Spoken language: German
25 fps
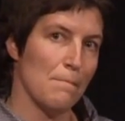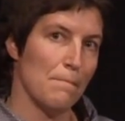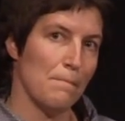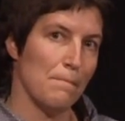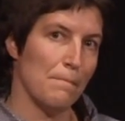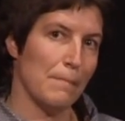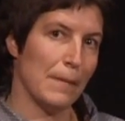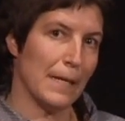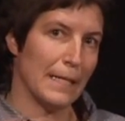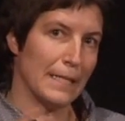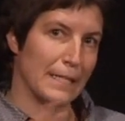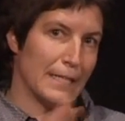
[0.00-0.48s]

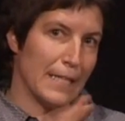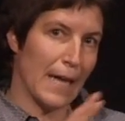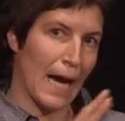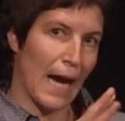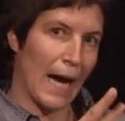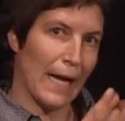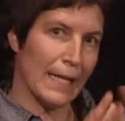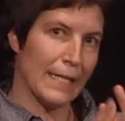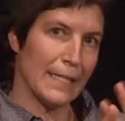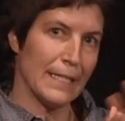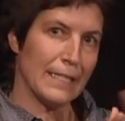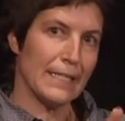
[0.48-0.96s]

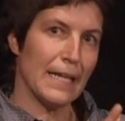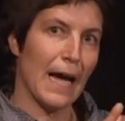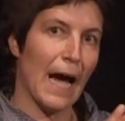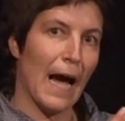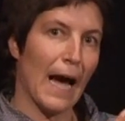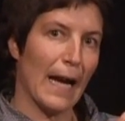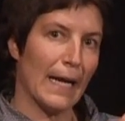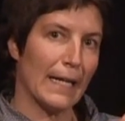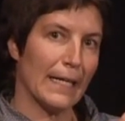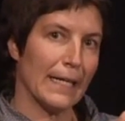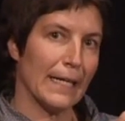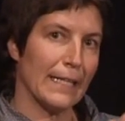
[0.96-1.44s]
mechanische
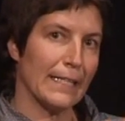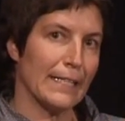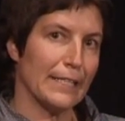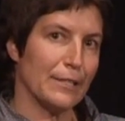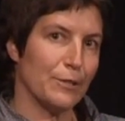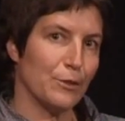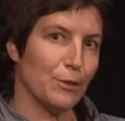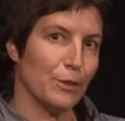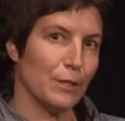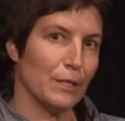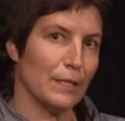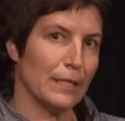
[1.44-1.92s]

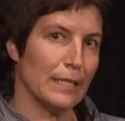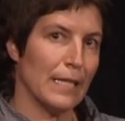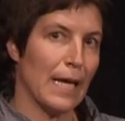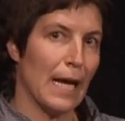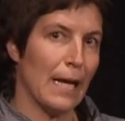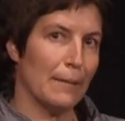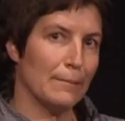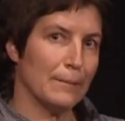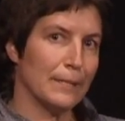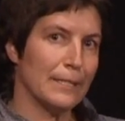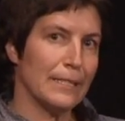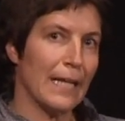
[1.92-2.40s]
Einrichtungen, die
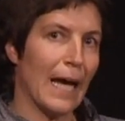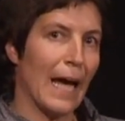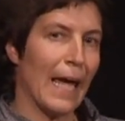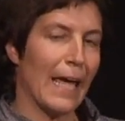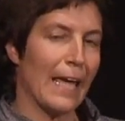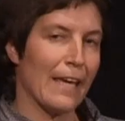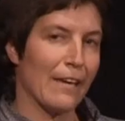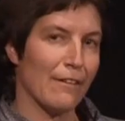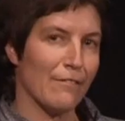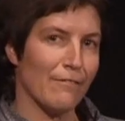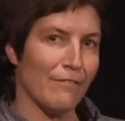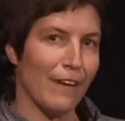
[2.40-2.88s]
einem
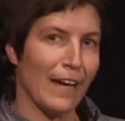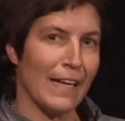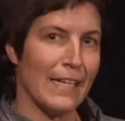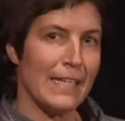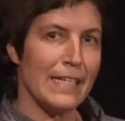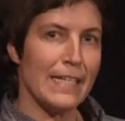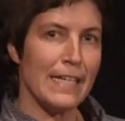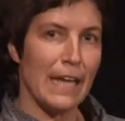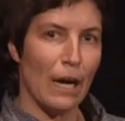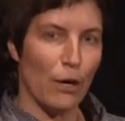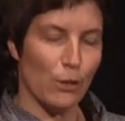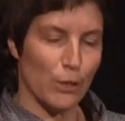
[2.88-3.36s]
zeigen,
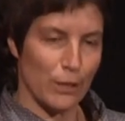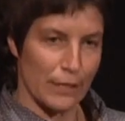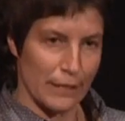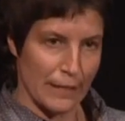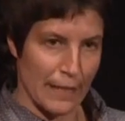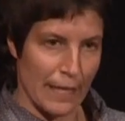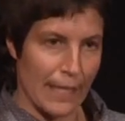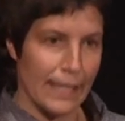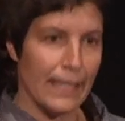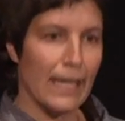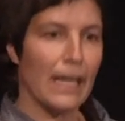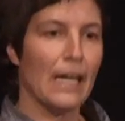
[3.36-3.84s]
wann die
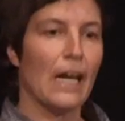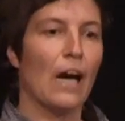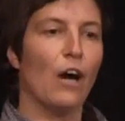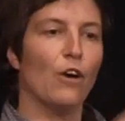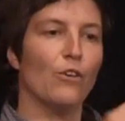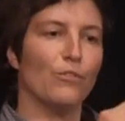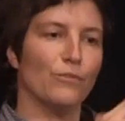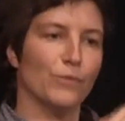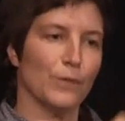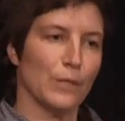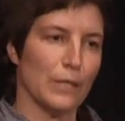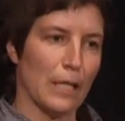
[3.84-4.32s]

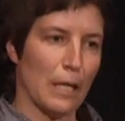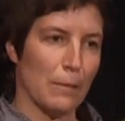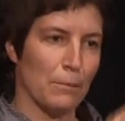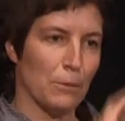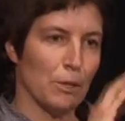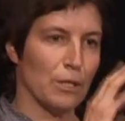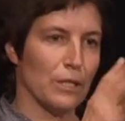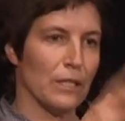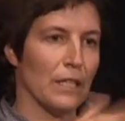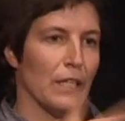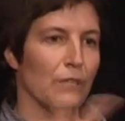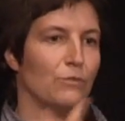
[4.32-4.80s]
auseinanderlaufen und dann
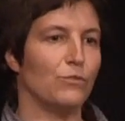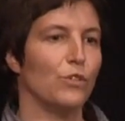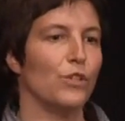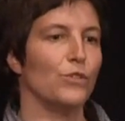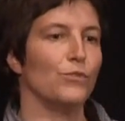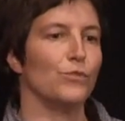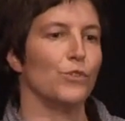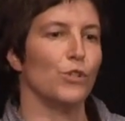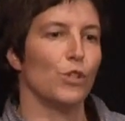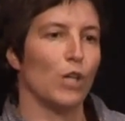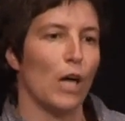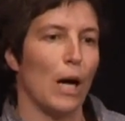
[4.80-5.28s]
musste der
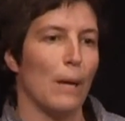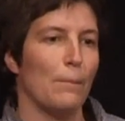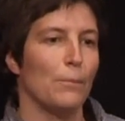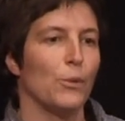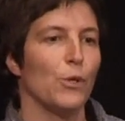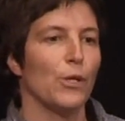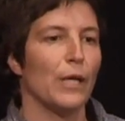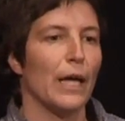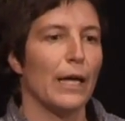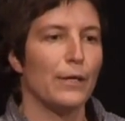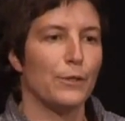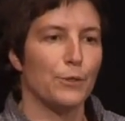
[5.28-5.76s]
Vorführer am
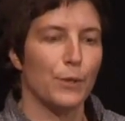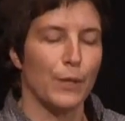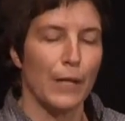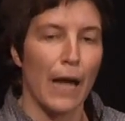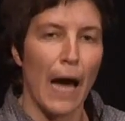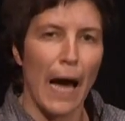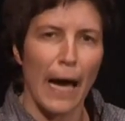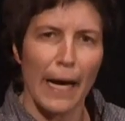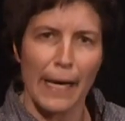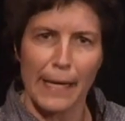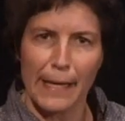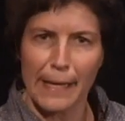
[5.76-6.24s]
Projektor
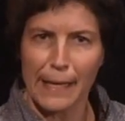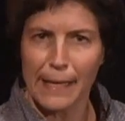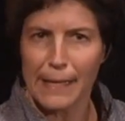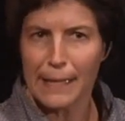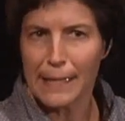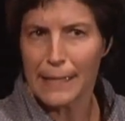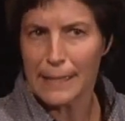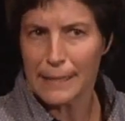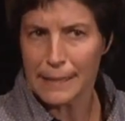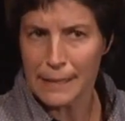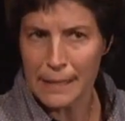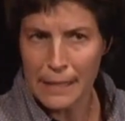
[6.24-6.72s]

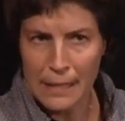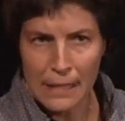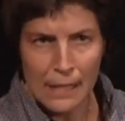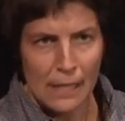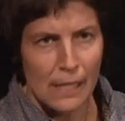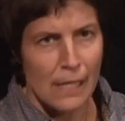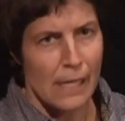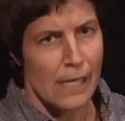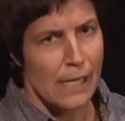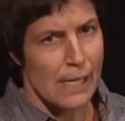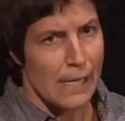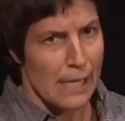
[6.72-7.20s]
nachregeln
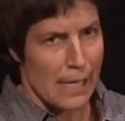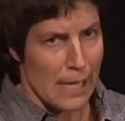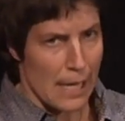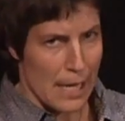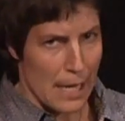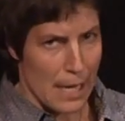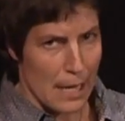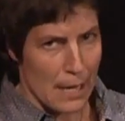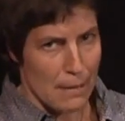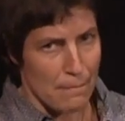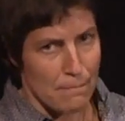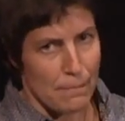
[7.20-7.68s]

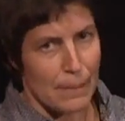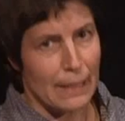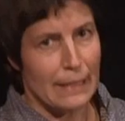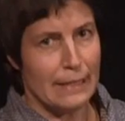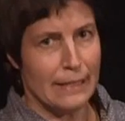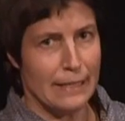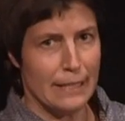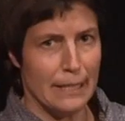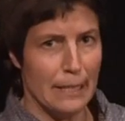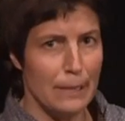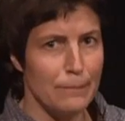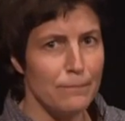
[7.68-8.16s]
im
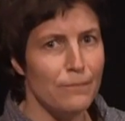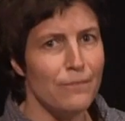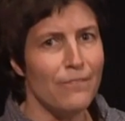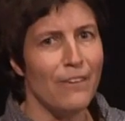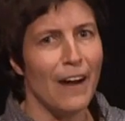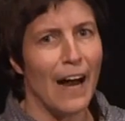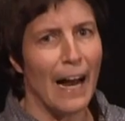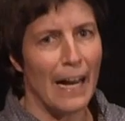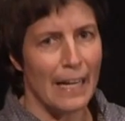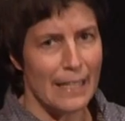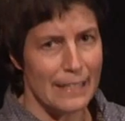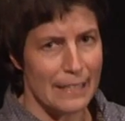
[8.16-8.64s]
Prinzip
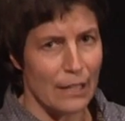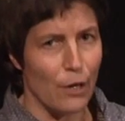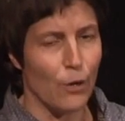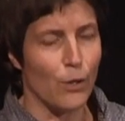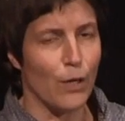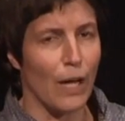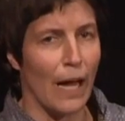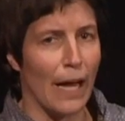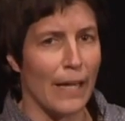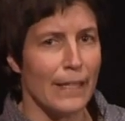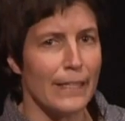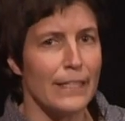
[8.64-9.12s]
war es
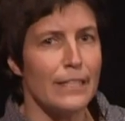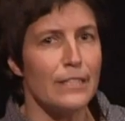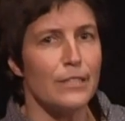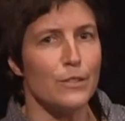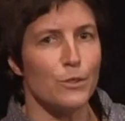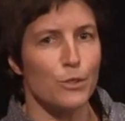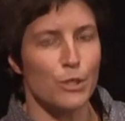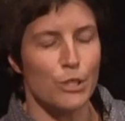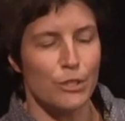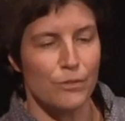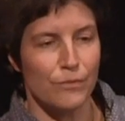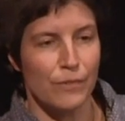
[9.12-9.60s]
auch gar nicht
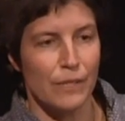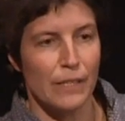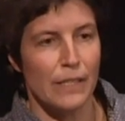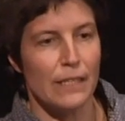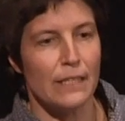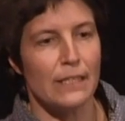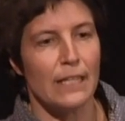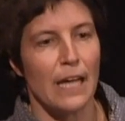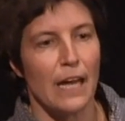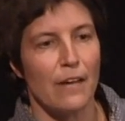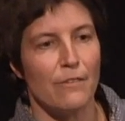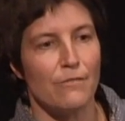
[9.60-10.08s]
so
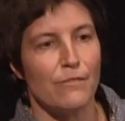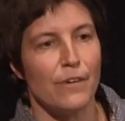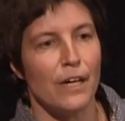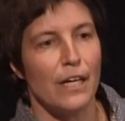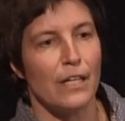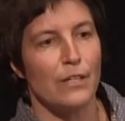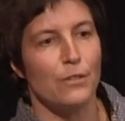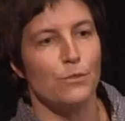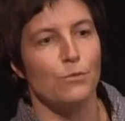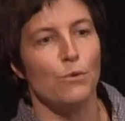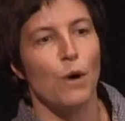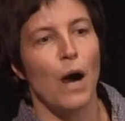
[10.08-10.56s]
schwierig,
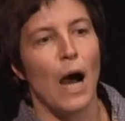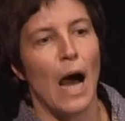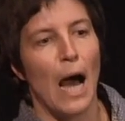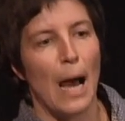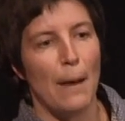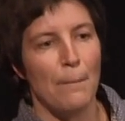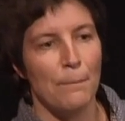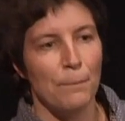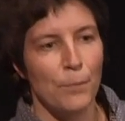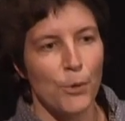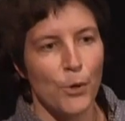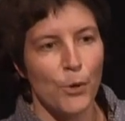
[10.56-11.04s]
einfach nur
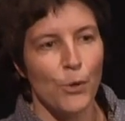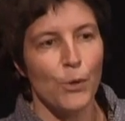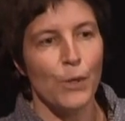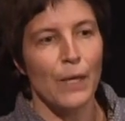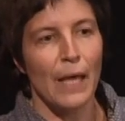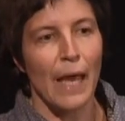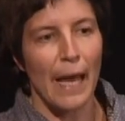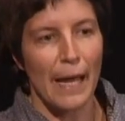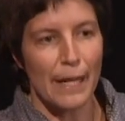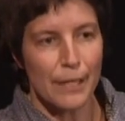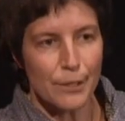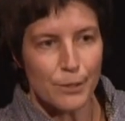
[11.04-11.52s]
am
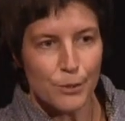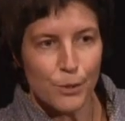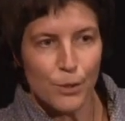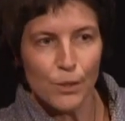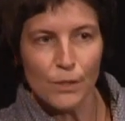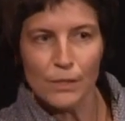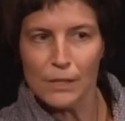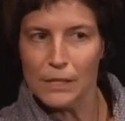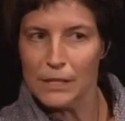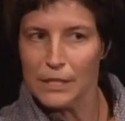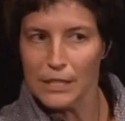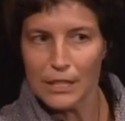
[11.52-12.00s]

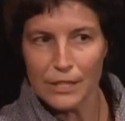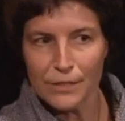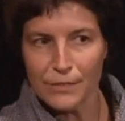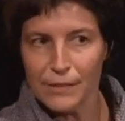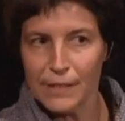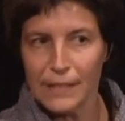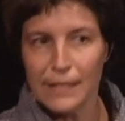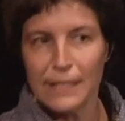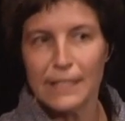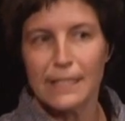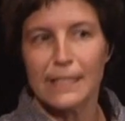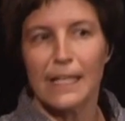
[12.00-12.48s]
Projektor eine
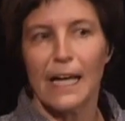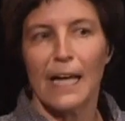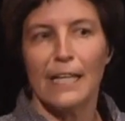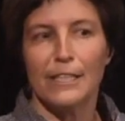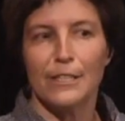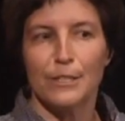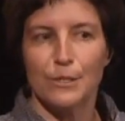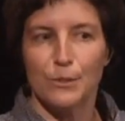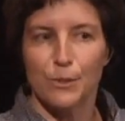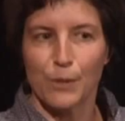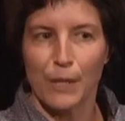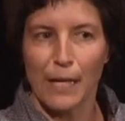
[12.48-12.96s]

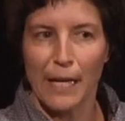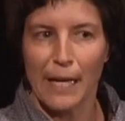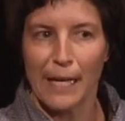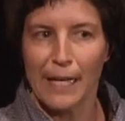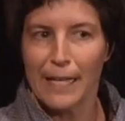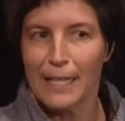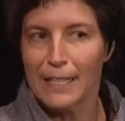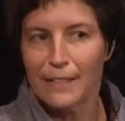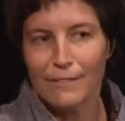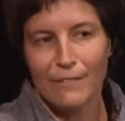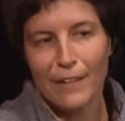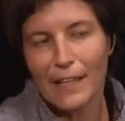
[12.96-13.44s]
Geschwindigkeit zu
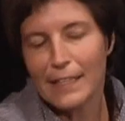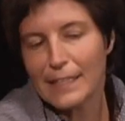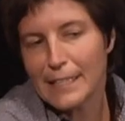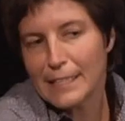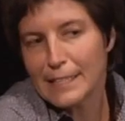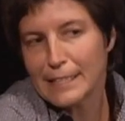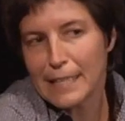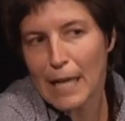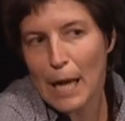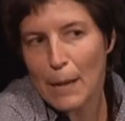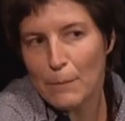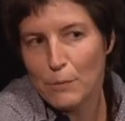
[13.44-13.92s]
regeln, während
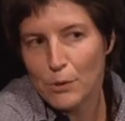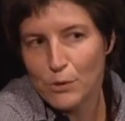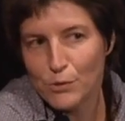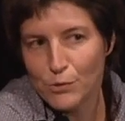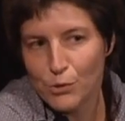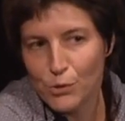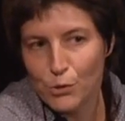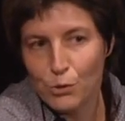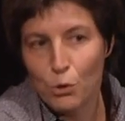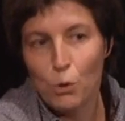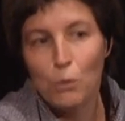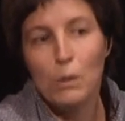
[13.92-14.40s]
das
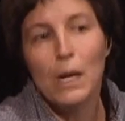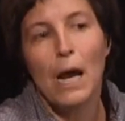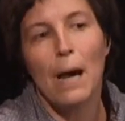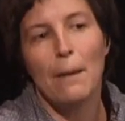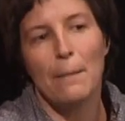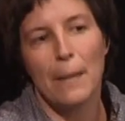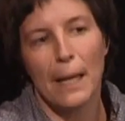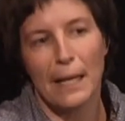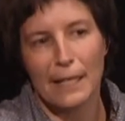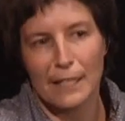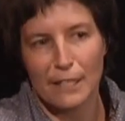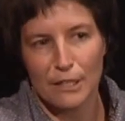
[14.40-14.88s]
Grammophon
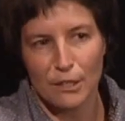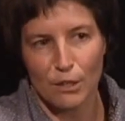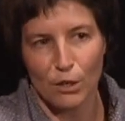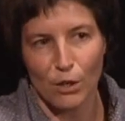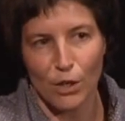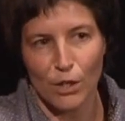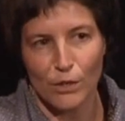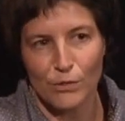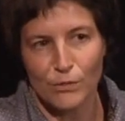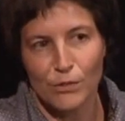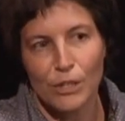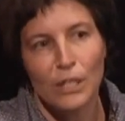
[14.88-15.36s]
unabhängig
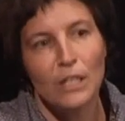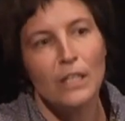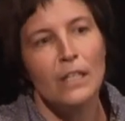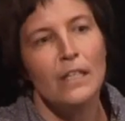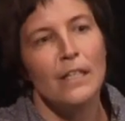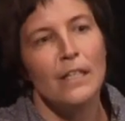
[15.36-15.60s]
läuft.